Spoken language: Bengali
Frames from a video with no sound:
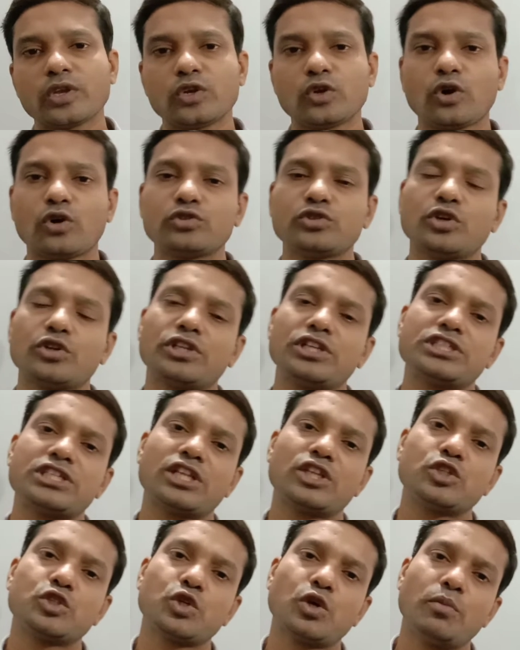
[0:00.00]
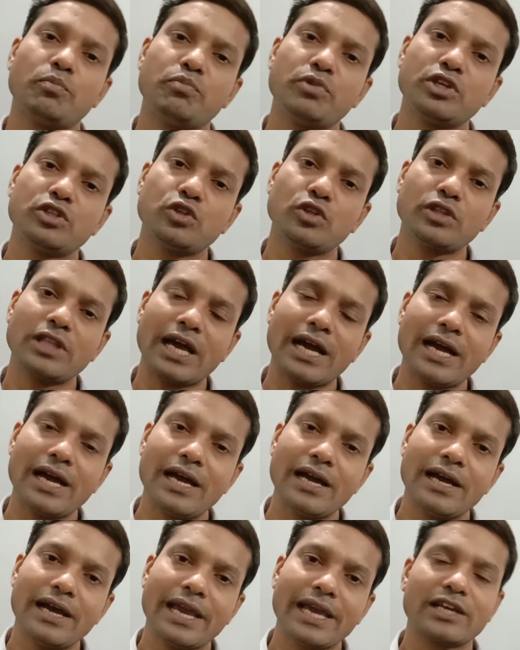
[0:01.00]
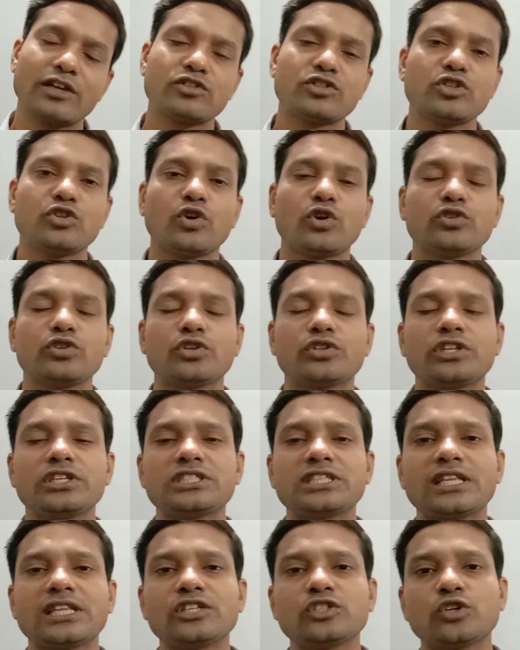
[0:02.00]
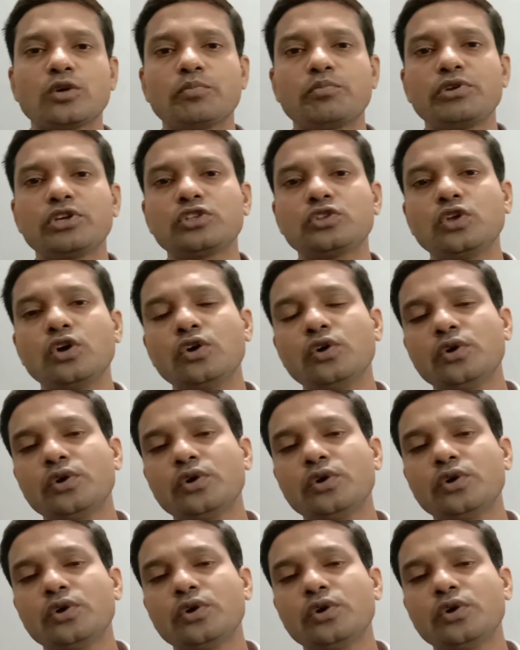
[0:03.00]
নগদ অর্থের সাথে সম্পৃক্ত থাকা একটা হচ্ছে নগদ অর্থের সাথে সম্পৃক্ত